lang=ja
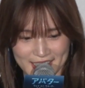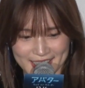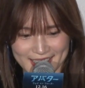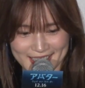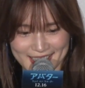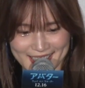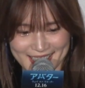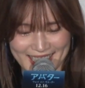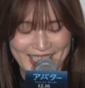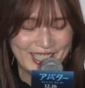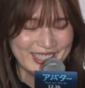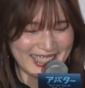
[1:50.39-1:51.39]
はい
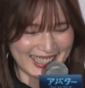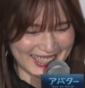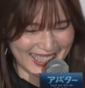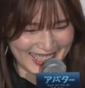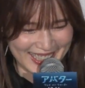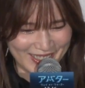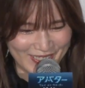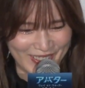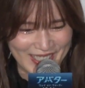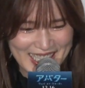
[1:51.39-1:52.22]
いるんですけれども